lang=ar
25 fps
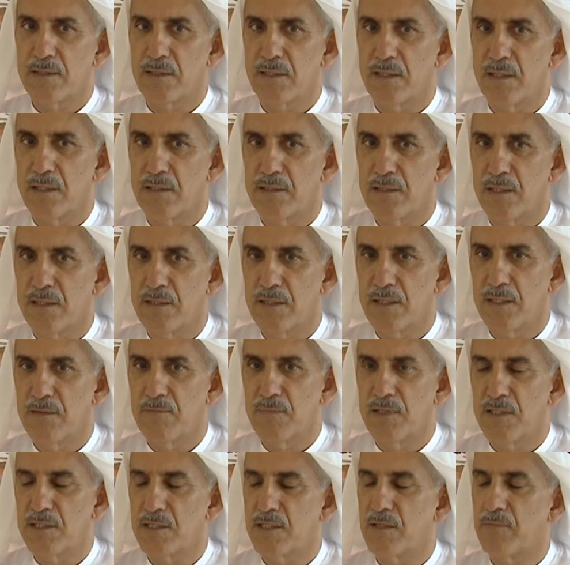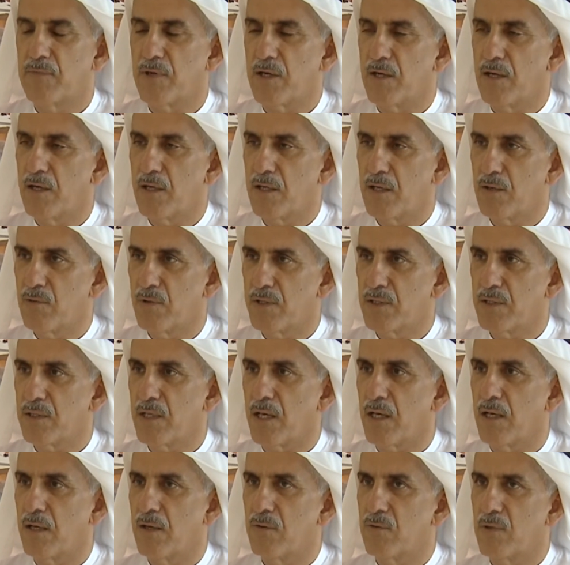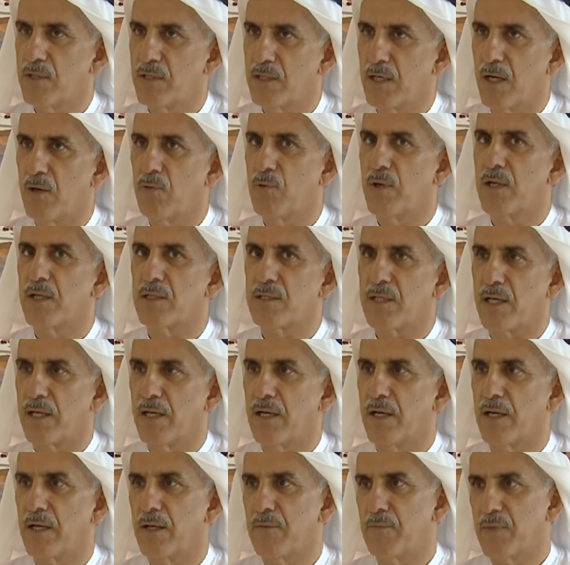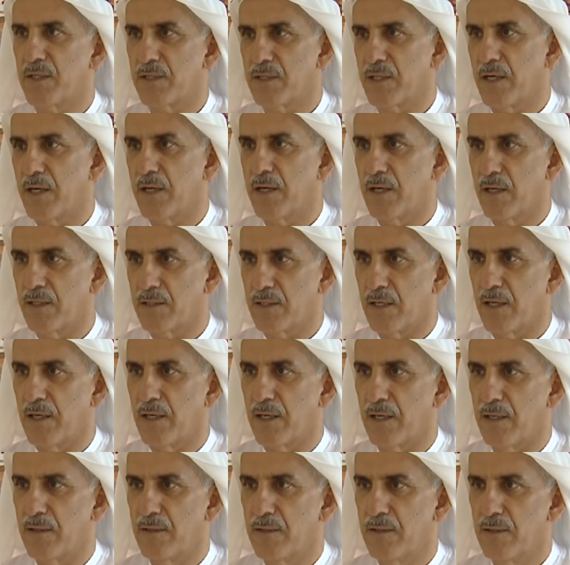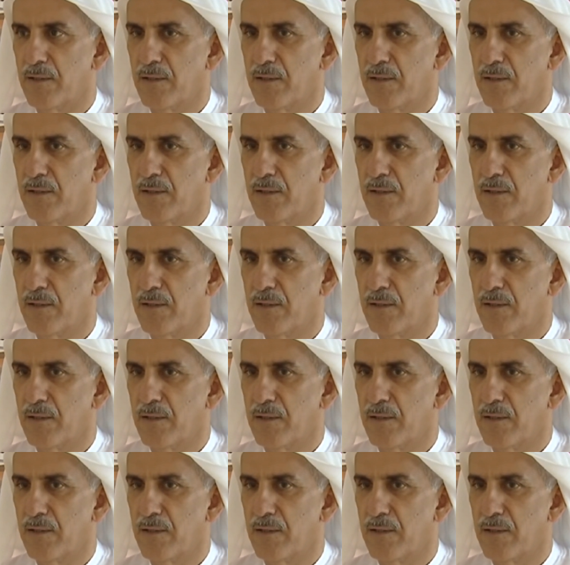للتدريب الاستمراري والتحويل الطيارين من طائرة لطائرة